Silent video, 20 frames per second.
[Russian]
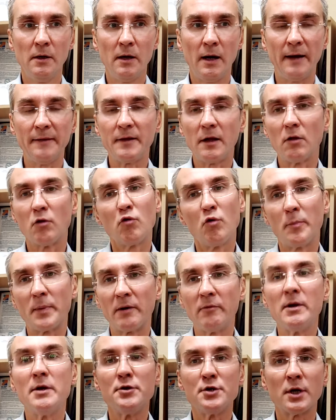аналог
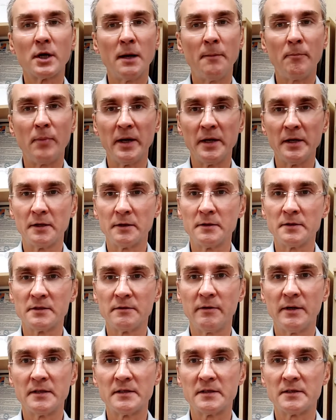управляющей компании, это
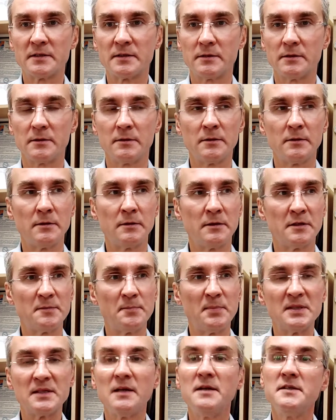называется э,
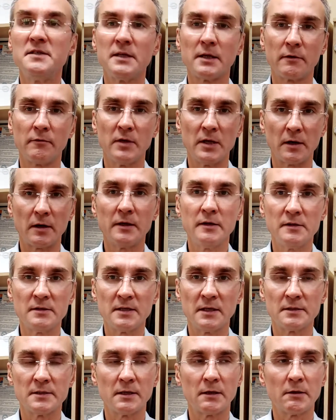специализированная
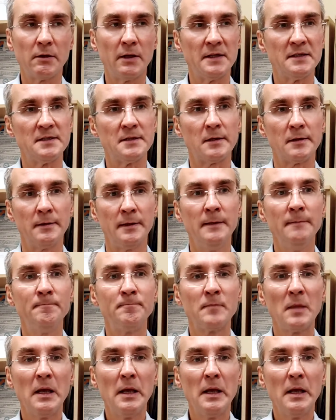организация кластера, да?